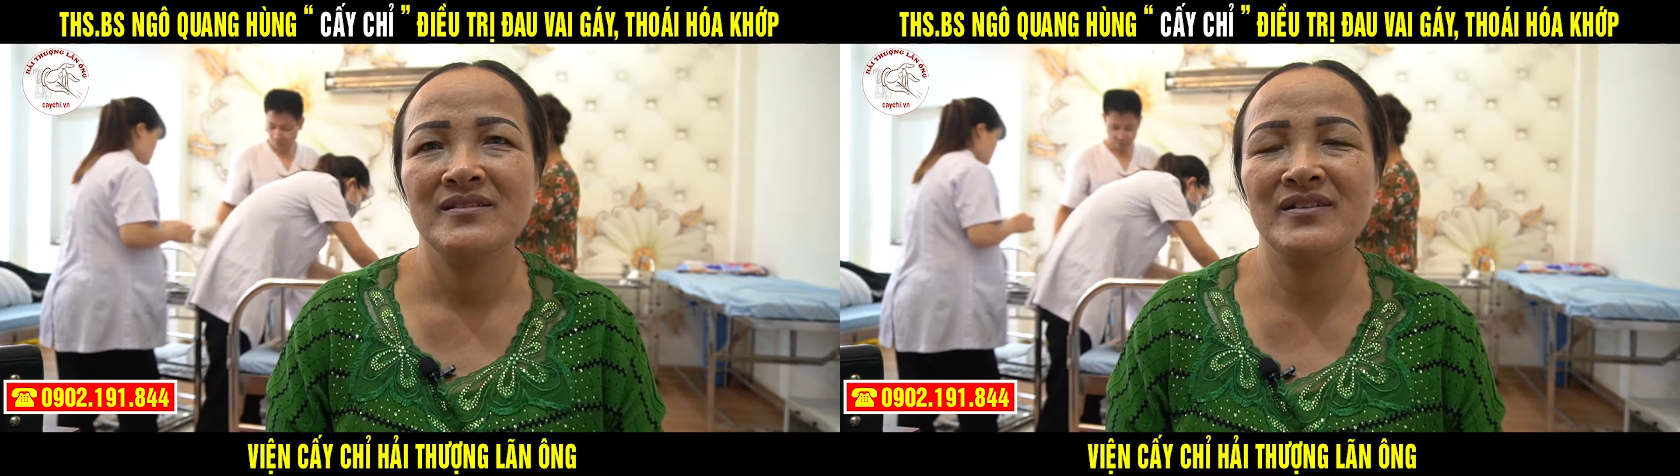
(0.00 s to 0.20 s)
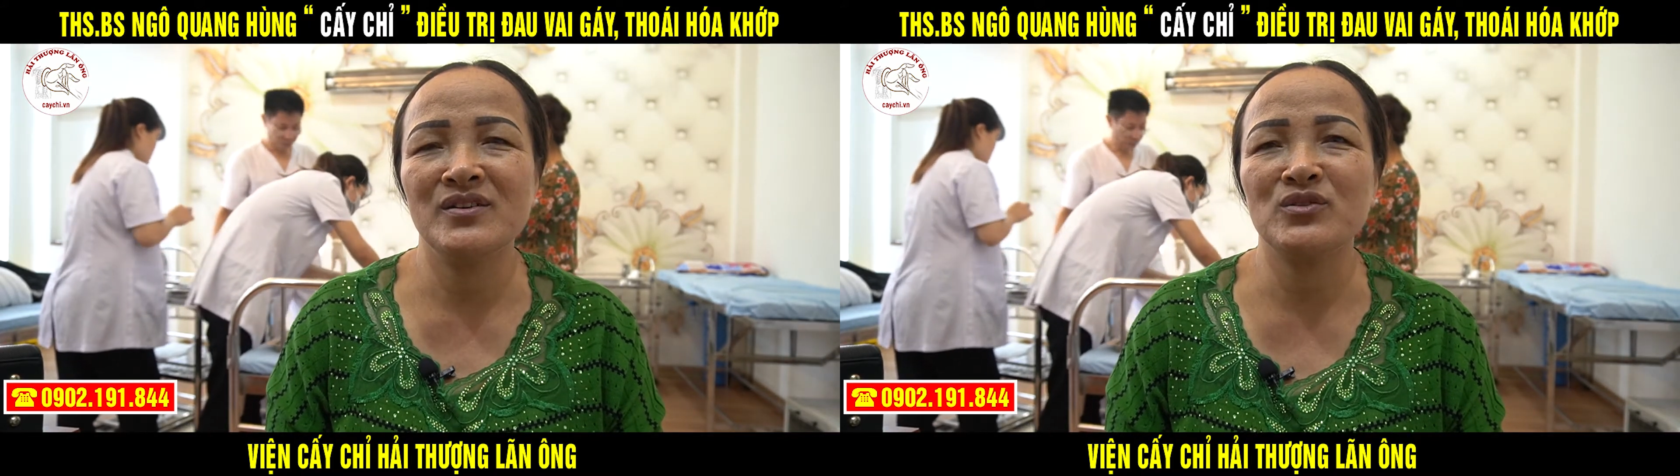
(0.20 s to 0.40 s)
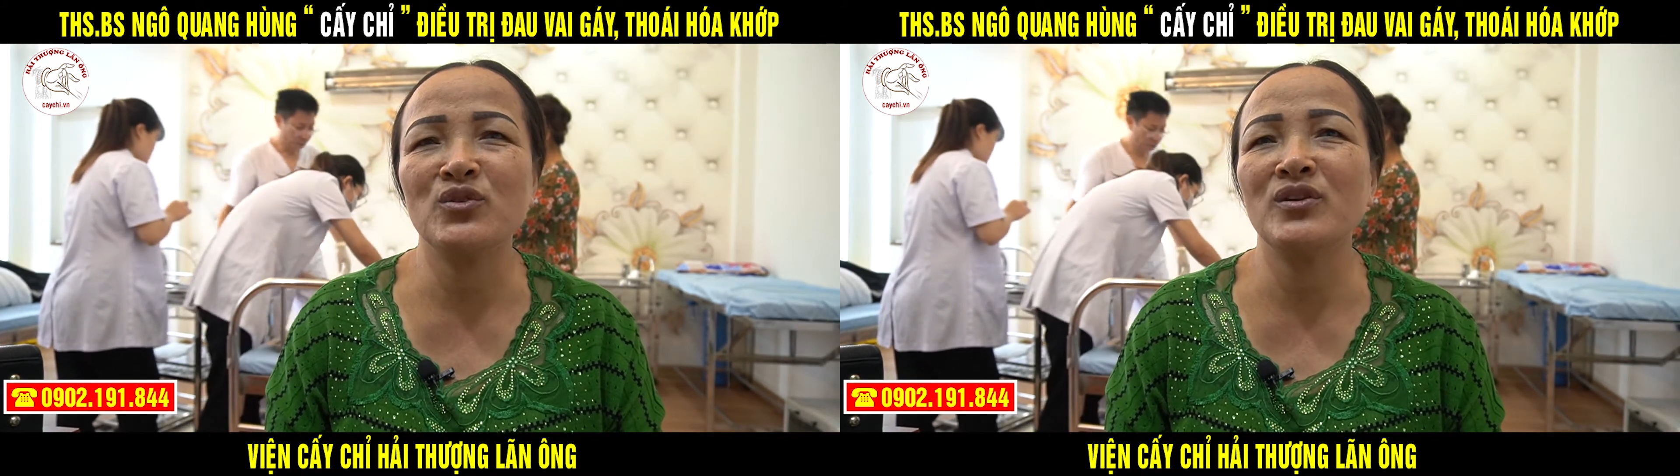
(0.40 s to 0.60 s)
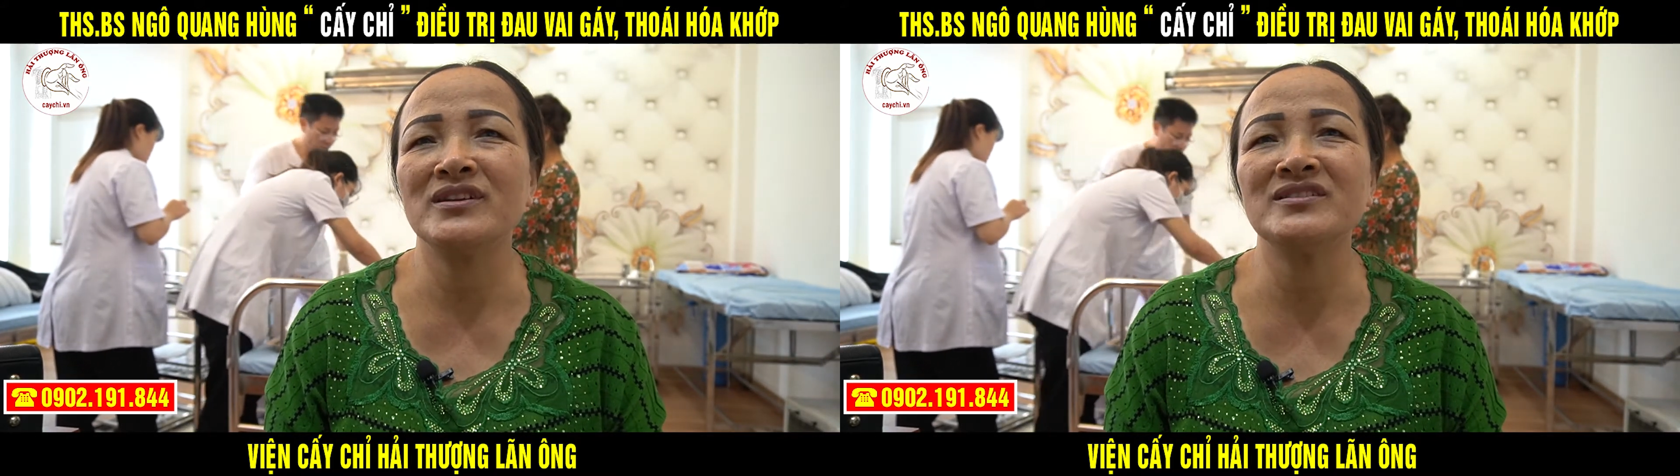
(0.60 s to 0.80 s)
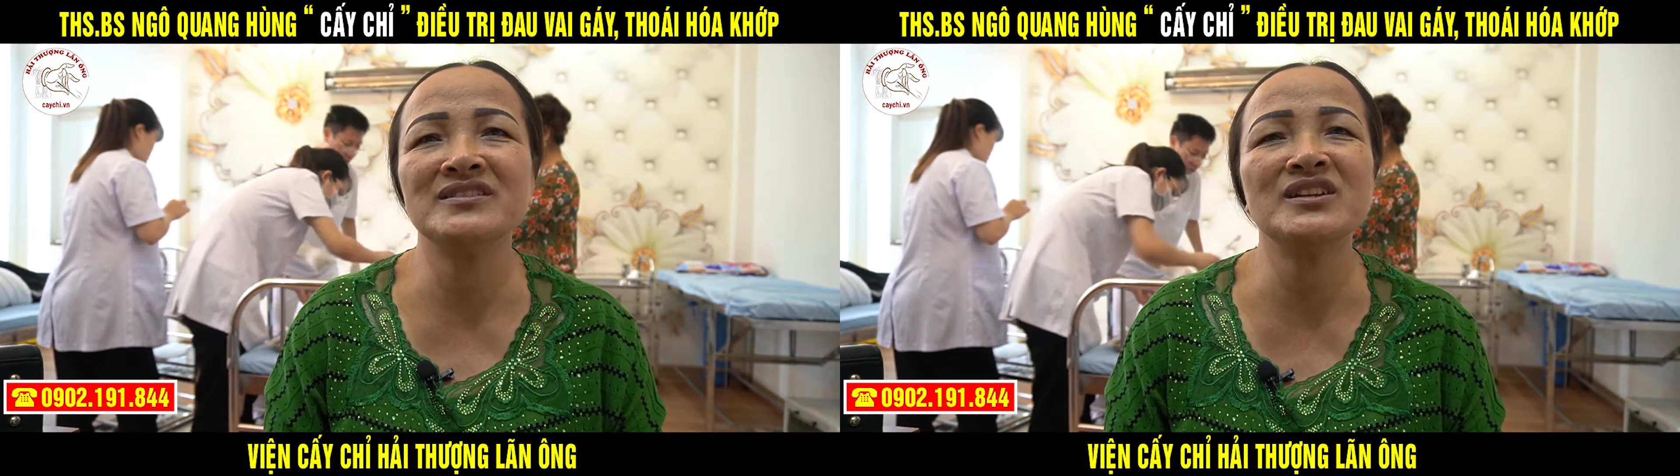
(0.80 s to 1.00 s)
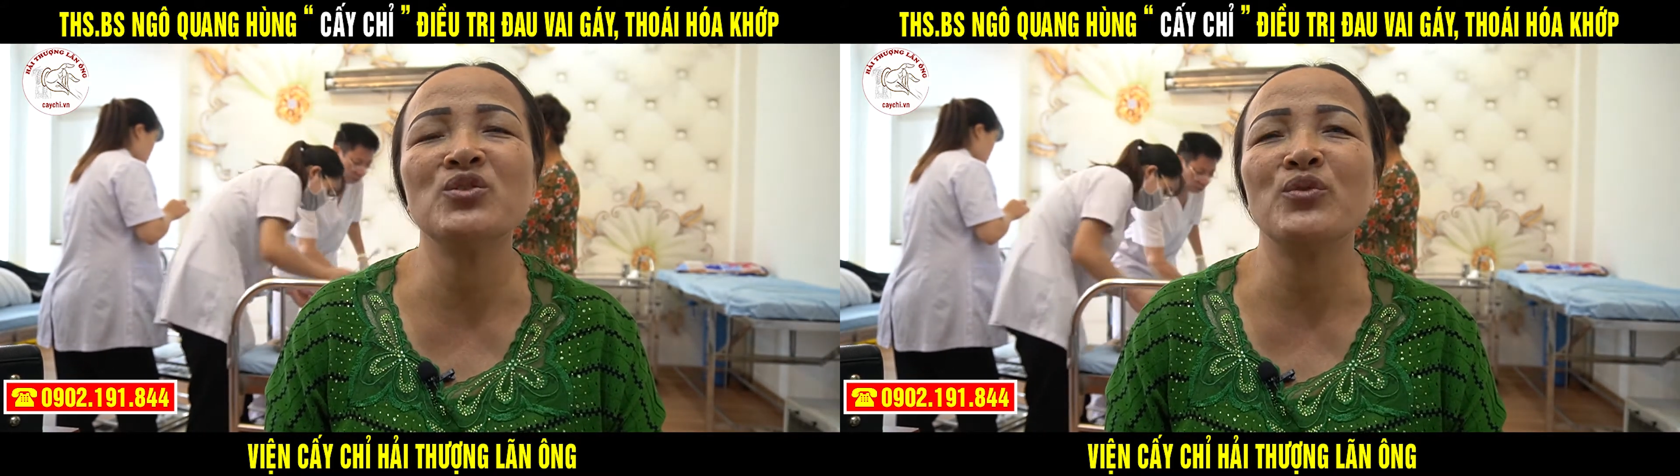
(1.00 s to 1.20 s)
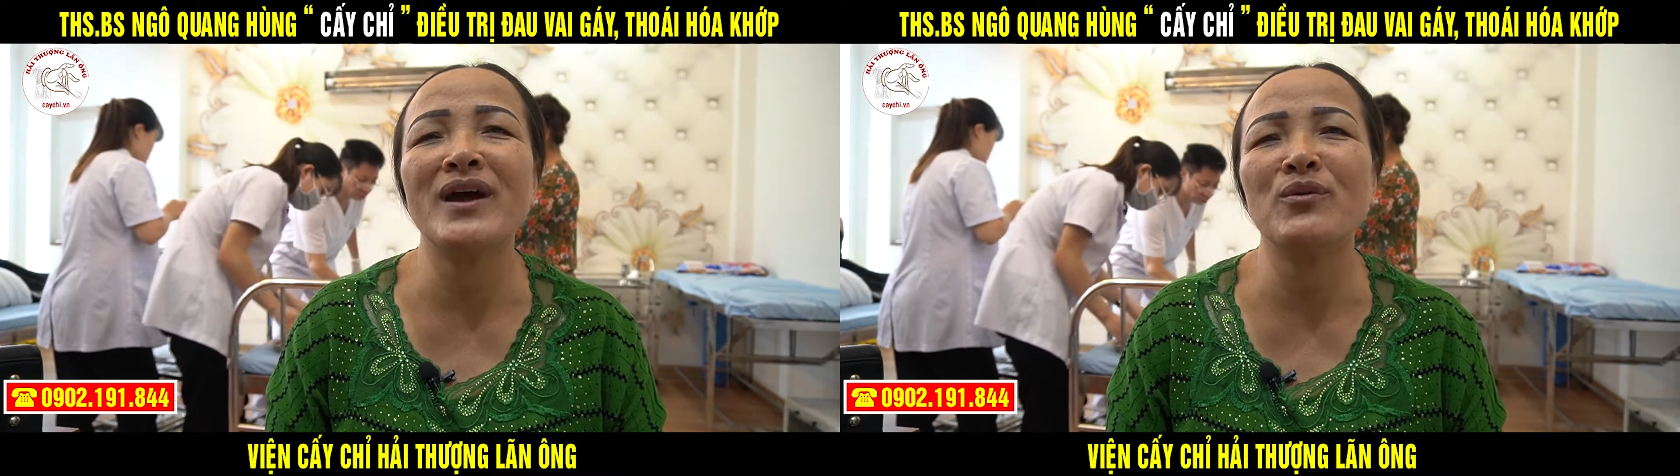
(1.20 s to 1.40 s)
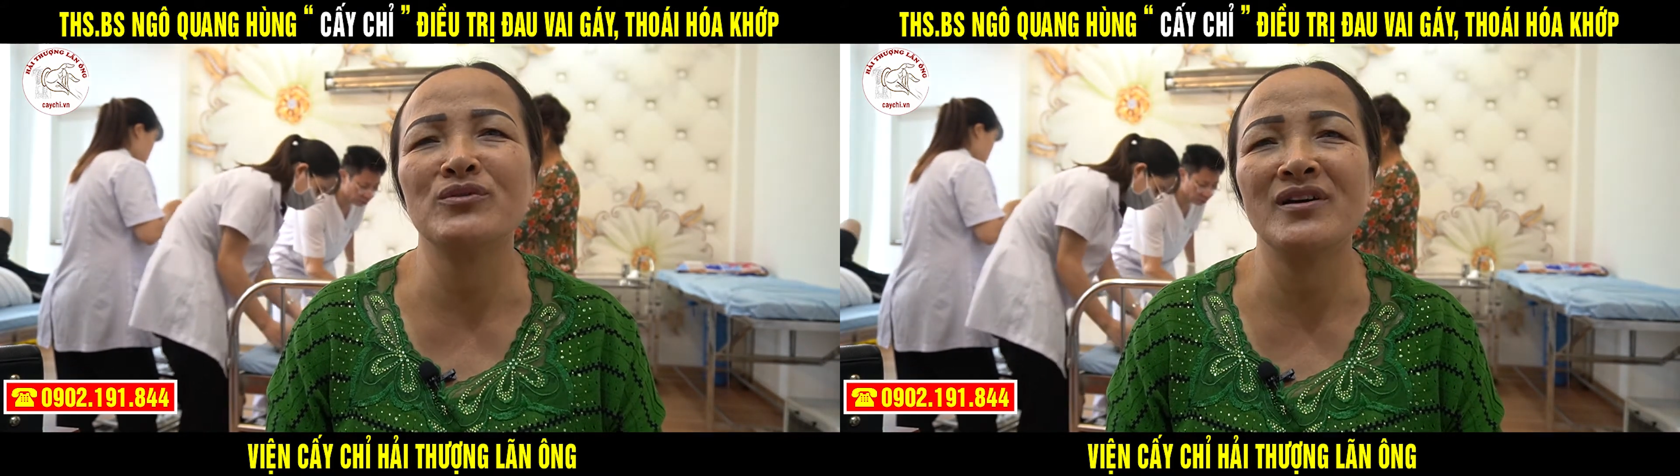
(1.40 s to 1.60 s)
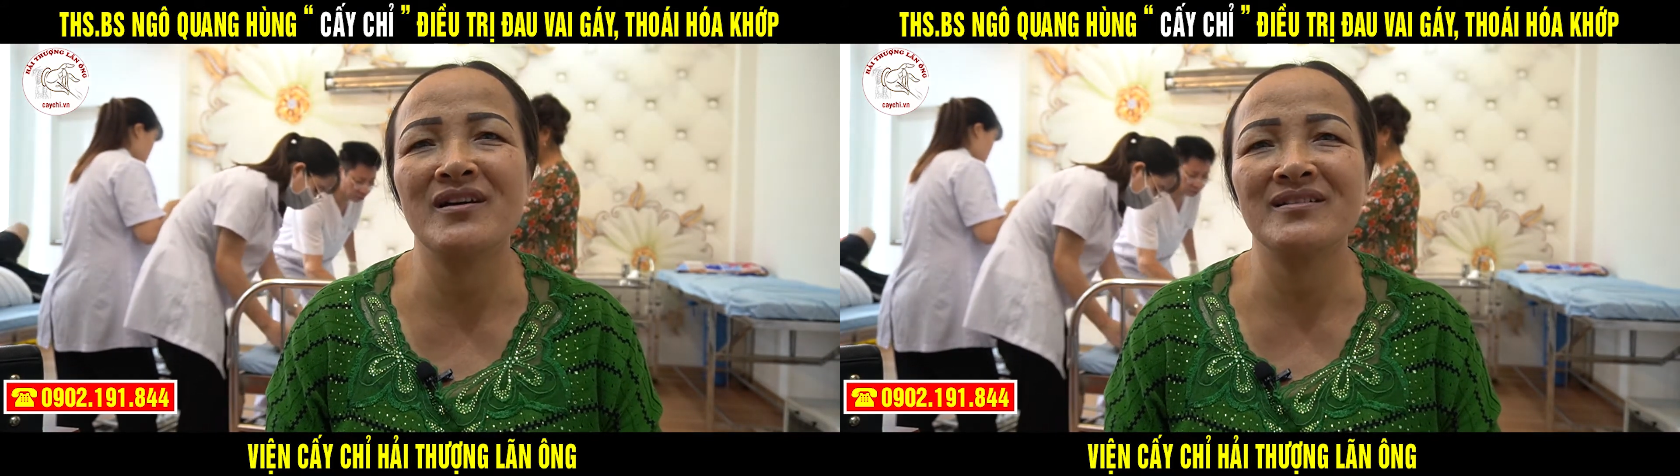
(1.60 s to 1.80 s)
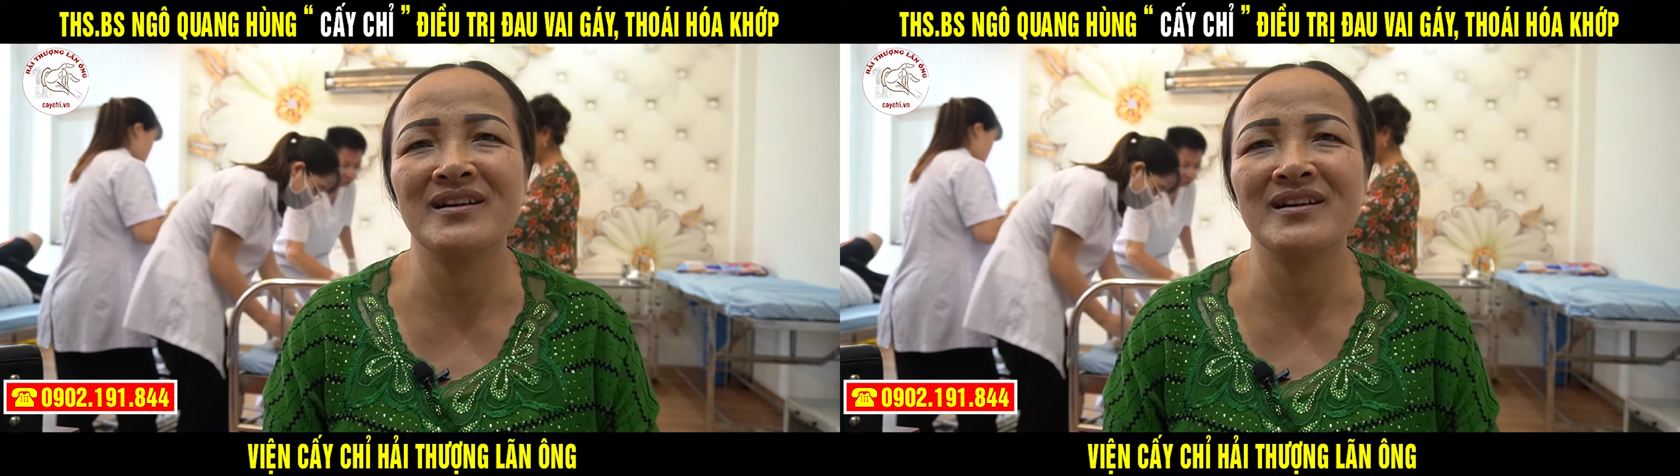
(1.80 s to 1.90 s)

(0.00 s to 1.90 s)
vậy còn tôi là chưa đến nỗi đau tớn